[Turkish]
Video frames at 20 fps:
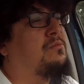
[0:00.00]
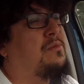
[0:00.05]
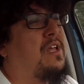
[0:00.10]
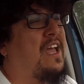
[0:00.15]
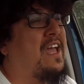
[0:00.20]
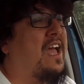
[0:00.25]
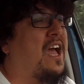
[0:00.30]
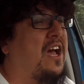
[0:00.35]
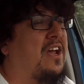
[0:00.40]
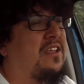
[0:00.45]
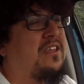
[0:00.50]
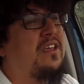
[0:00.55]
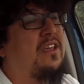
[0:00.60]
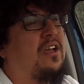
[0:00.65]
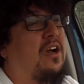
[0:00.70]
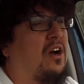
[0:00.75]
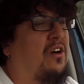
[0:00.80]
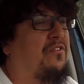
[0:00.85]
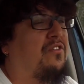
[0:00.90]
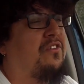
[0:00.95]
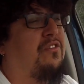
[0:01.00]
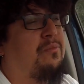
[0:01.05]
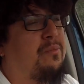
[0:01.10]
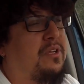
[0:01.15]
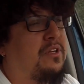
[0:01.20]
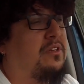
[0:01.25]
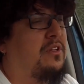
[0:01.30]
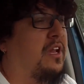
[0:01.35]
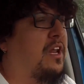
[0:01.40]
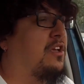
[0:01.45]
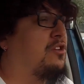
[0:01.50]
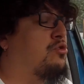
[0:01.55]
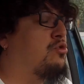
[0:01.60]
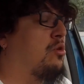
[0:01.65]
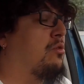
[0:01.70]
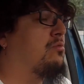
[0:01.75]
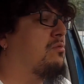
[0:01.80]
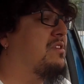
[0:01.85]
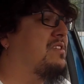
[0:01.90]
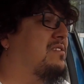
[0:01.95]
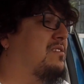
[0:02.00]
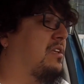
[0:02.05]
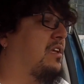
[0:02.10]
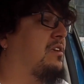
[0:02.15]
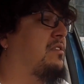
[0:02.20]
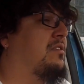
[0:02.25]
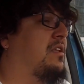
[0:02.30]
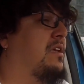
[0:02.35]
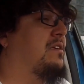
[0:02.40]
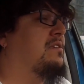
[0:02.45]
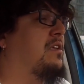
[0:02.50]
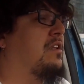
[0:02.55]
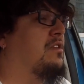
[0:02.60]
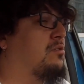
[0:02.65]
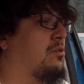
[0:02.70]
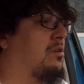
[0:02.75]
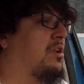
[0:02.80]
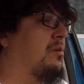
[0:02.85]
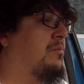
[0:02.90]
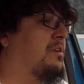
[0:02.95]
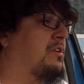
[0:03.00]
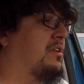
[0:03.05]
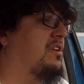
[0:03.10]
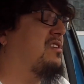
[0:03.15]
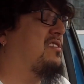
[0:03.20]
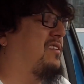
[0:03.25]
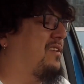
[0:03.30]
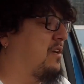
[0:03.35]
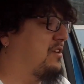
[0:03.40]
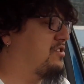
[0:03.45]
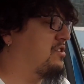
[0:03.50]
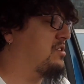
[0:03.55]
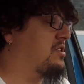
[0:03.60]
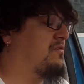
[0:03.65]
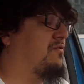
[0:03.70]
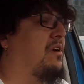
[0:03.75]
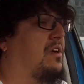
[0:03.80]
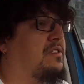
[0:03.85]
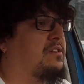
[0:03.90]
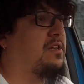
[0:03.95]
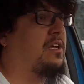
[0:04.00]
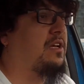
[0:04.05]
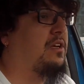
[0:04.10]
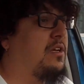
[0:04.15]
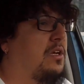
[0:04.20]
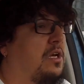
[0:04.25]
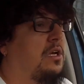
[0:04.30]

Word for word: Eğer ki hafif bir direksiyon isteğindeyseniz öyle bir ihtiyacınız varsa